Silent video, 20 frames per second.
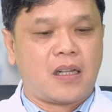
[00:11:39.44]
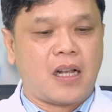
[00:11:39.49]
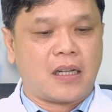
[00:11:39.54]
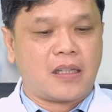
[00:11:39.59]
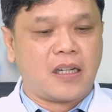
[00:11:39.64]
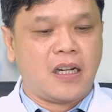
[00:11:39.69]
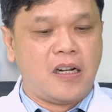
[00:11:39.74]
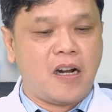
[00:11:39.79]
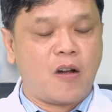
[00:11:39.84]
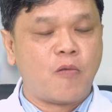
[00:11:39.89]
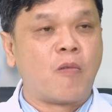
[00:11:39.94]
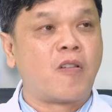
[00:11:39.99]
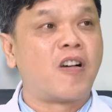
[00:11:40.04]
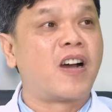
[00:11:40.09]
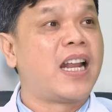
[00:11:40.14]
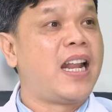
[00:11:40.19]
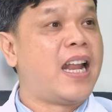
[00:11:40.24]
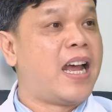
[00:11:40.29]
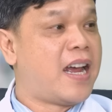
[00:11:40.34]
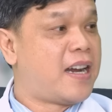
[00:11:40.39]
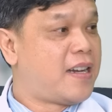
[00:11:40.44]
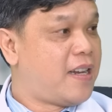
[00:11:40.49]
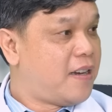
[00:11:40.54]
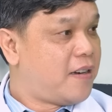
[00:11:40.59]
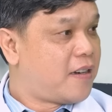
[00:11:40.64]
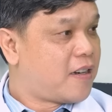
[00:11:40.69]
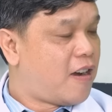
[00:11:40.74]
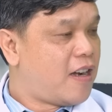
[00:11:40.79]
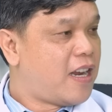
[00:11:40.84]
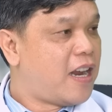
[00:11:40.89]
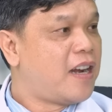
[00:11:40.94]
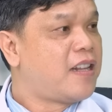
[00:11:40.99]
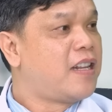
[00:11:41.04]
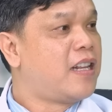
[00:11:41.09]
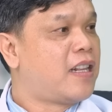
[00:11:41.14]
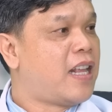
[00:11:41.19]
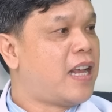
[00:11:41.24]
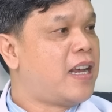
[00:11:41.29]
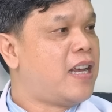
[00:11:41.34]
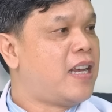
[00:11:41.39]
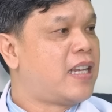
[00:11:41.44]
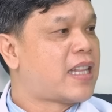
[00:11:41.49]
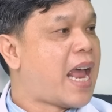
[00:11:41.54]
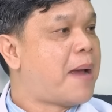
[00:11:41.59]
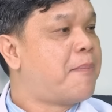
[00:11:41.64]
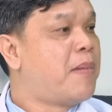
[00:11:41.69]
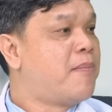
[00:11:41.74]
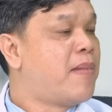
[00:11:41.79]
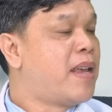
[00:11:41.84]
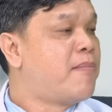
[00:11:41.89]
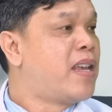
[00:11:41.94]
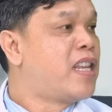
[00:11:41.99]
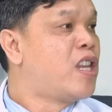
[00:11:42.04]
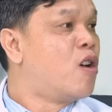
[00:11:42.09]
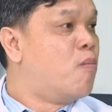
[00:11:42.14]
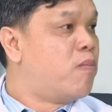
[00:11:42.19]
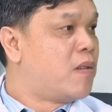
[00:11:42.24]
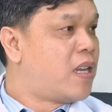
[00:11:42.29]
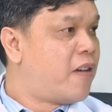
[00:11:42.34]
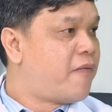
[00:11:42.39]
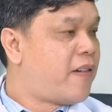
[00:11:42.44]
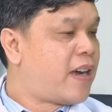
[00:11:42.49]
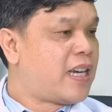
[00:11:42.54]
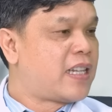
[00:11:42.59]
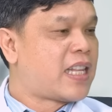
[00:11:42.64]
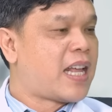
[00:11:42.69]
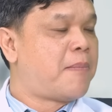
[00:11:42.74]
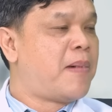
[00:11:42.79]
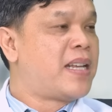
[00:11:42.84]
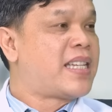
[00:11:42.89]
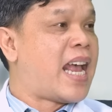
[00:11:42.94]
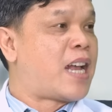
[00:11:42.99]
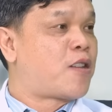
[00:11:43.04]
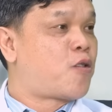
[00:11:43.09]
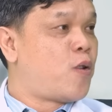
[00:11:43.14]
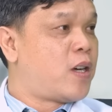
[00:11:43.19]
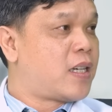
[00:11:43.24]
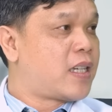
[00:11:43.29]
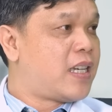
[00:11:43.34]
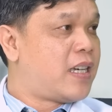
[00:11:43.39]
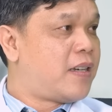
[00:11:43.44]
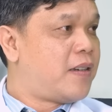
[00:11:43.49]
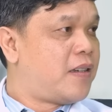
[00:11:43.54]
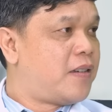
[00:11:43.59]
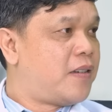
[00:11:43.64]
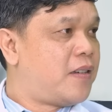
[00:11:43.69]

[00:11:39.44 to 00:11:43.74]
Thật sự nó cũng có cái lợi ích đó. Có lợi ích thì, thì người ta mới, mới mới dùng chứ, và người ta mới sản xuất chứ.